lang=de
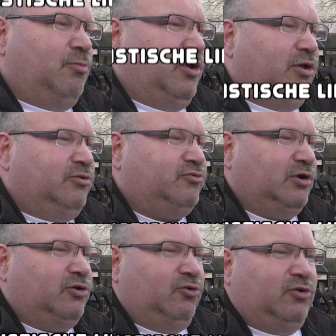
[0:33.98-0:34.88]
Mensch,
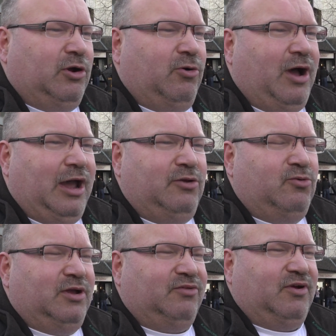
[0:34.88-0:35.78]
dann könnte ich auch
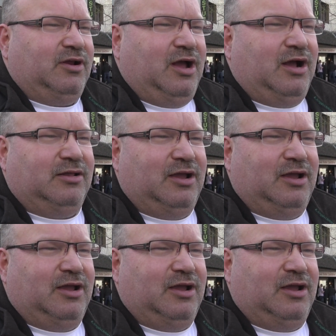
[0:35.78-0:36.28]
Heino jetzt verklagen,